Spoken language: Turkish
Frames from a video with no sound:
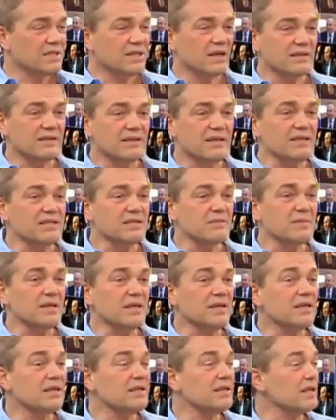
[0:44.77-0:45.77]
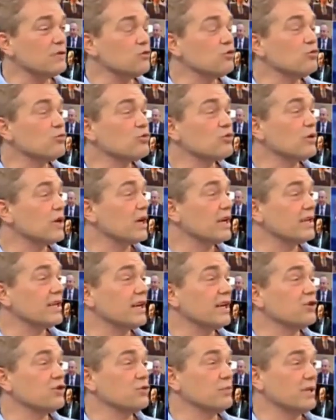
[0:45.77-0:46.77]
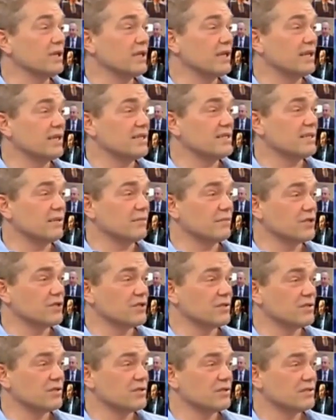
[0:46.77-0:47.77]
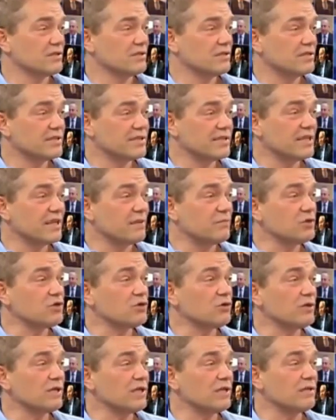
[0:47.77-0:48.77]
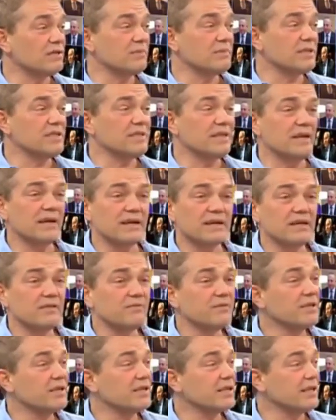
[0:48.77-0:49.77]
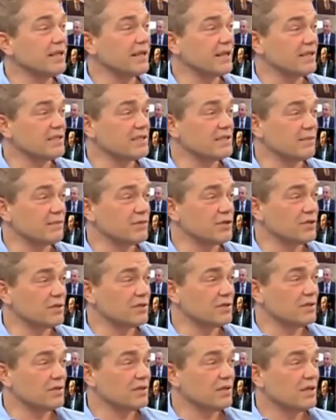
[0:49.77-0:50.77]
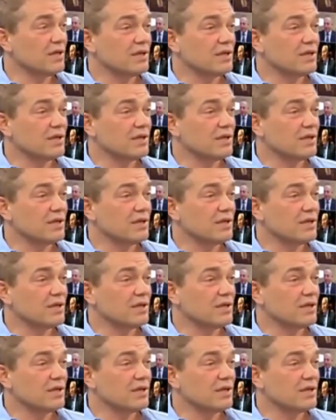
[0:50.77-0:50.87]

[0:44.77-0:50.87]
Mesela ateizmle ilgili ne duymuştur? Hangi argümanla rastlamıştır? Hristiyan misyonerinin mesela hangi fikrine rastlamıştır?